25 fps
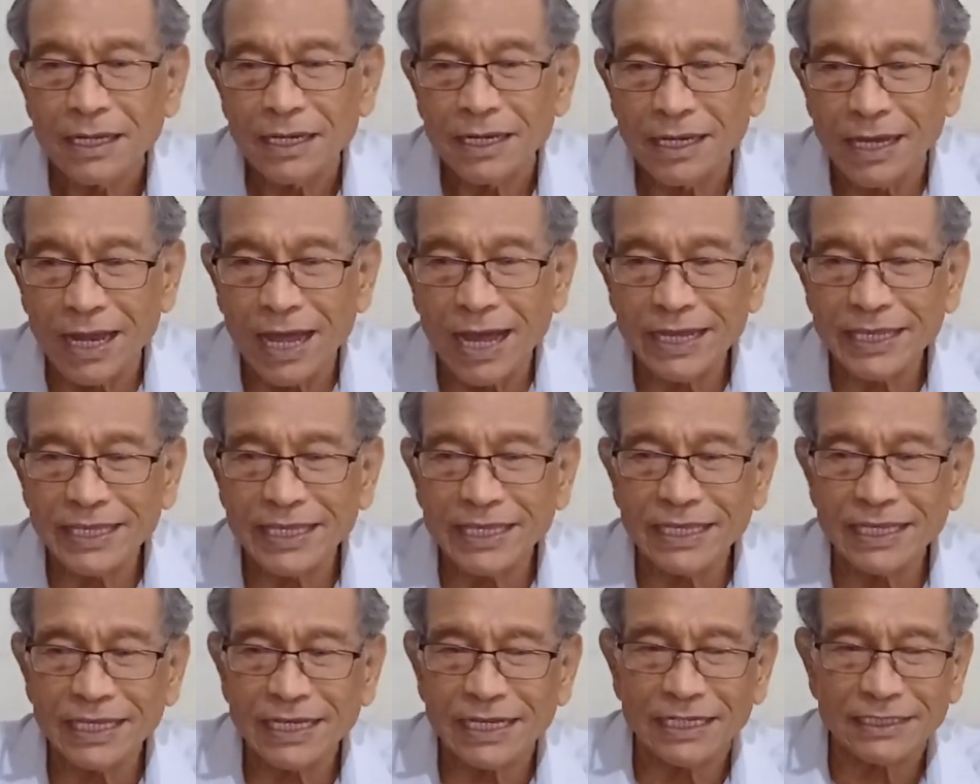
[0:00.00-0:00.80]

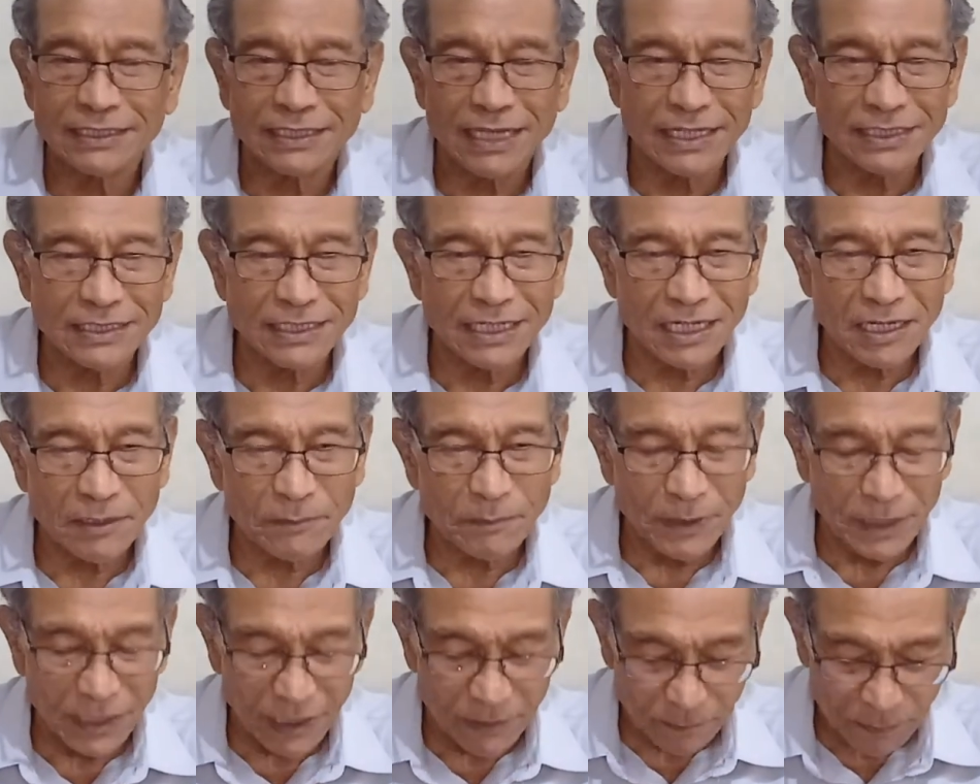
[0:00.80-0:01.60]
Lagi katanya
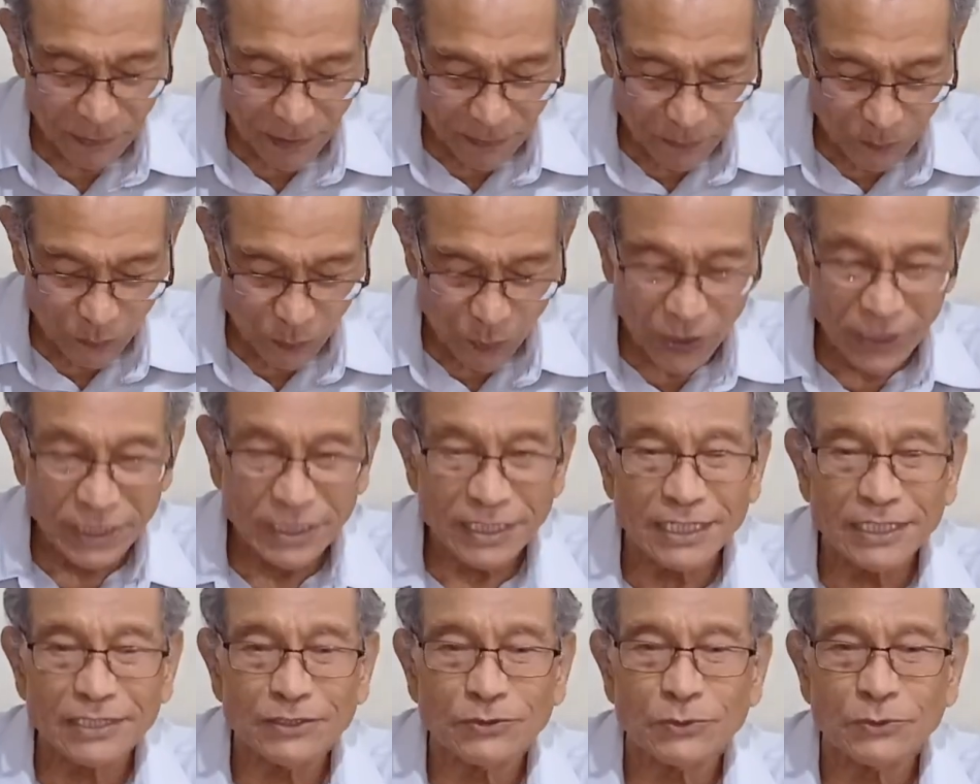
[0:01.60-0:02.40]
kepada
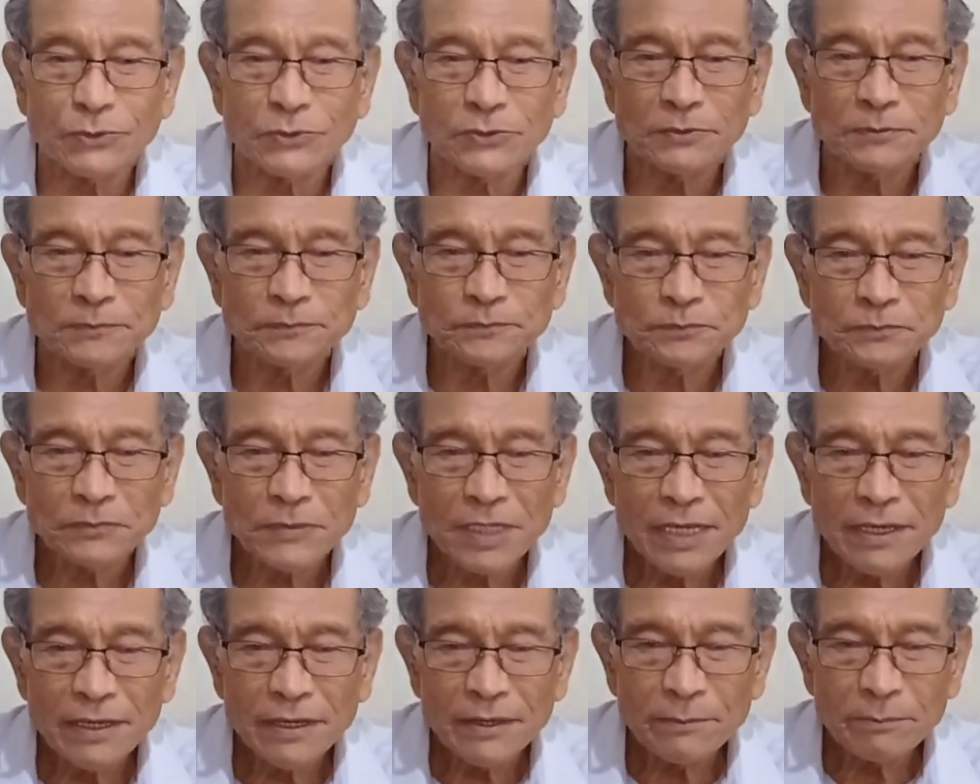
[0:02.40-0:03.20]
perempuan itu,
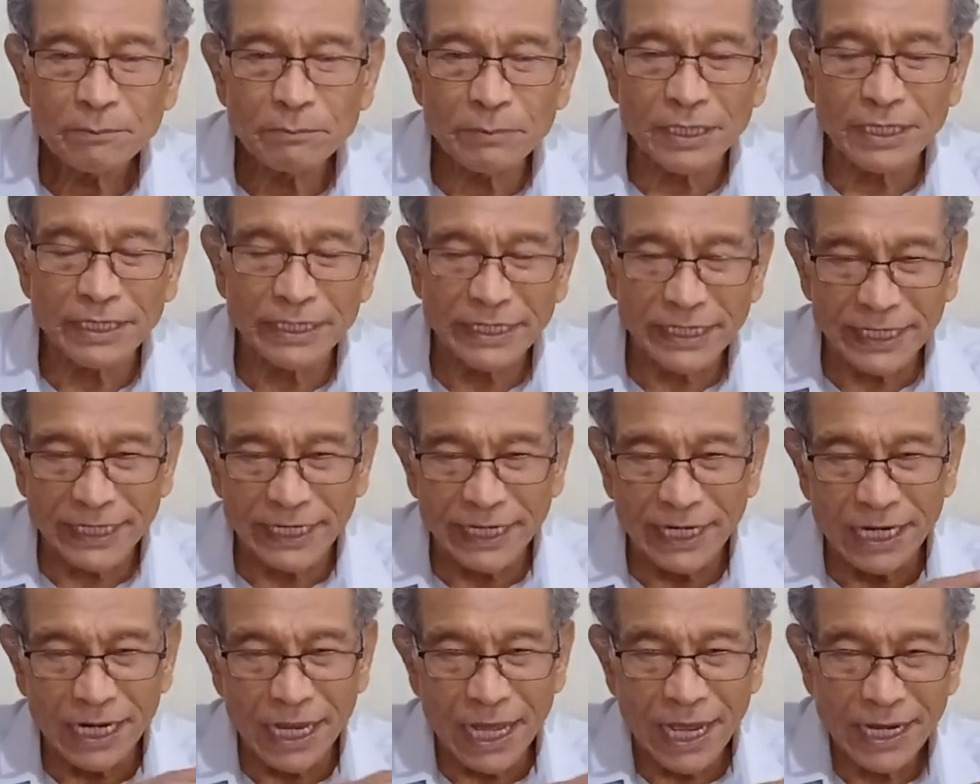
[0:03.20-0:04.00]

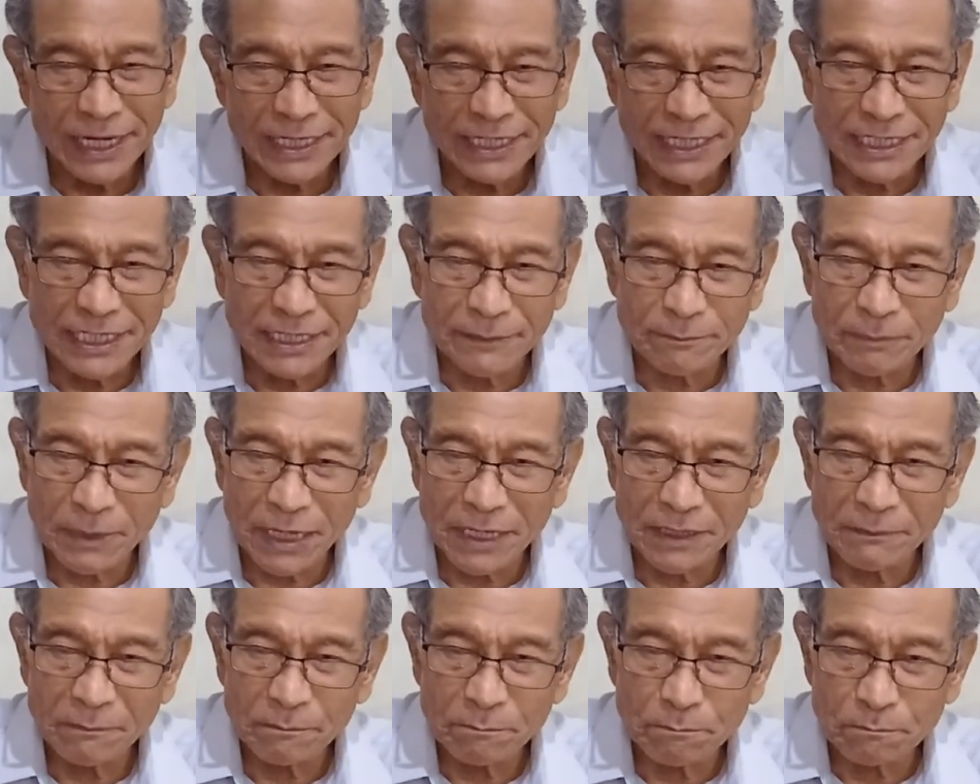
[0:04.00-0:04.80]
berdirilah di
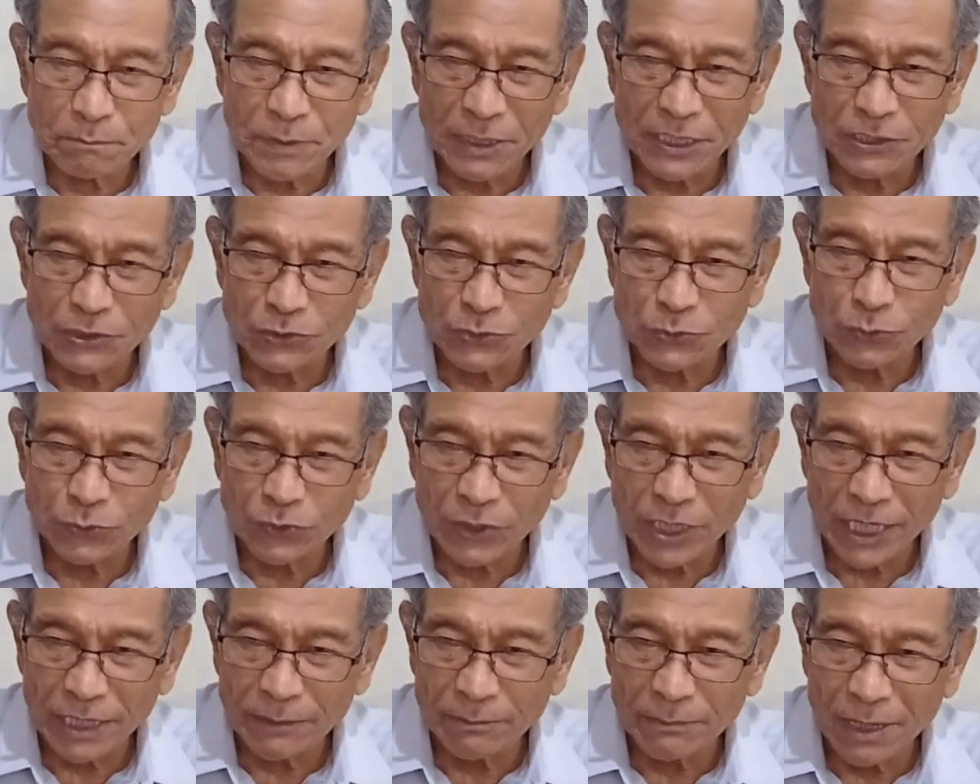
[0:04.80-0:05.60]
depan pintu
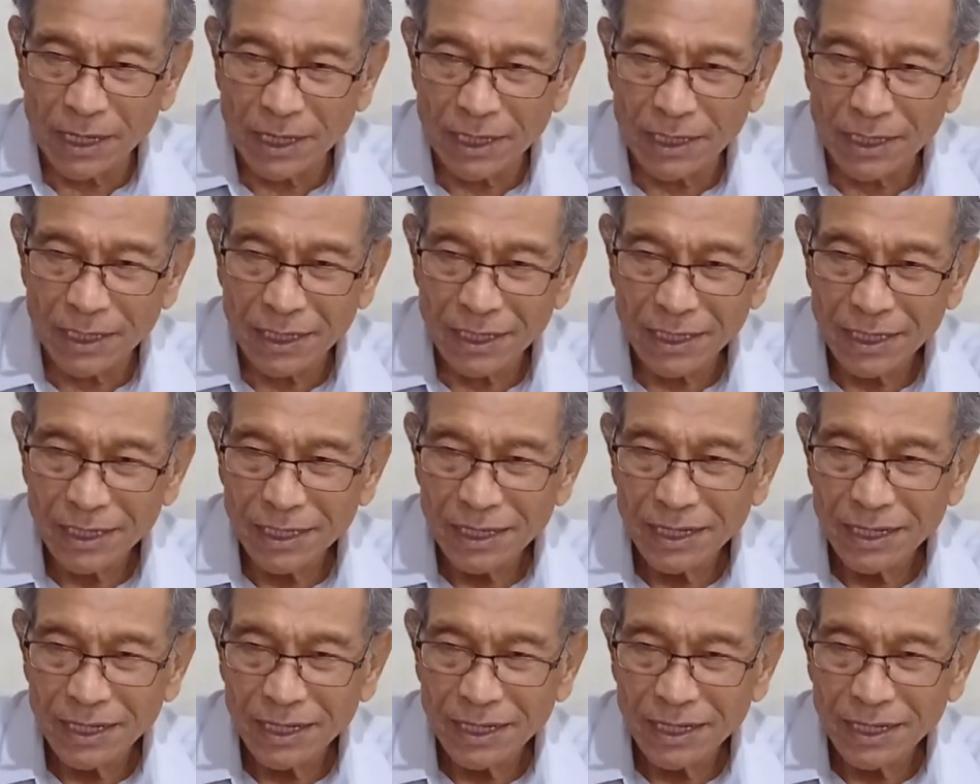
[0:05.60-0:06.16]
kemah.